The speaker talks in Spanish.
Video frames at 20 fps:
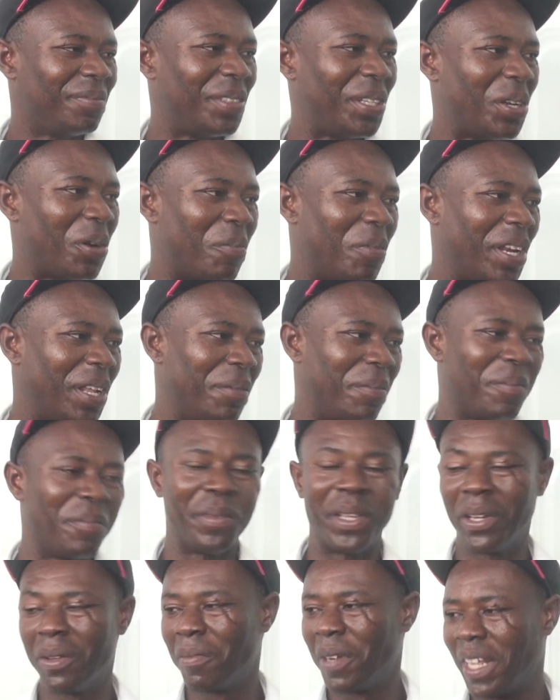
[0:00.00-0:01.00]
Mi nombre,
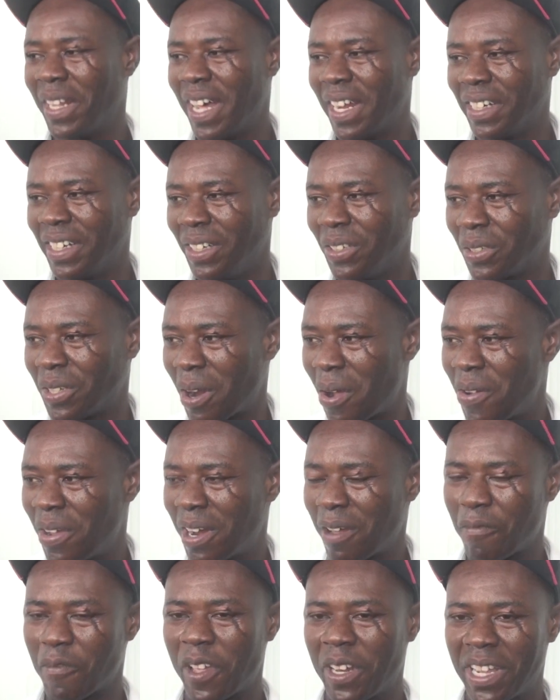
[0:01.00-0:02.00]
mi nombre es Daniel, yo trabajo
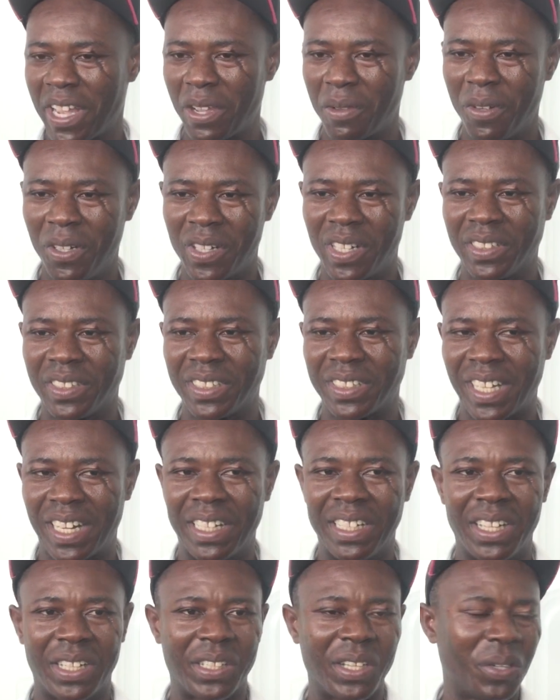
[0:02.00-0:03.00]
en la feria, yo en la
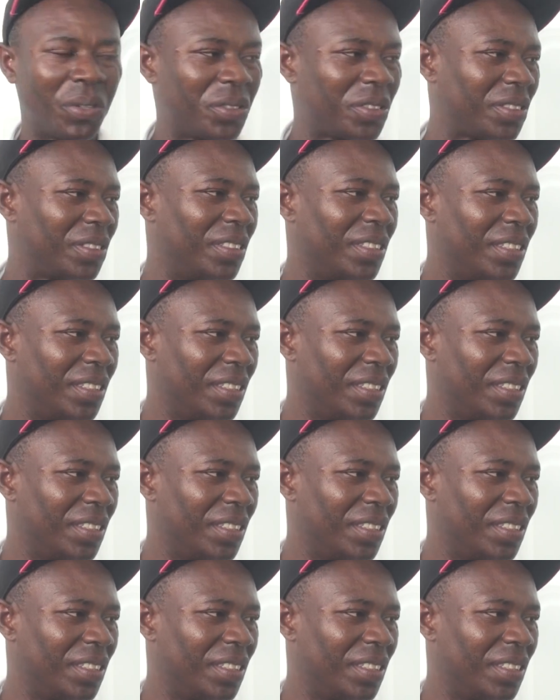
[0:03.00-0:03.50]
artesanía. Tengo... llamado.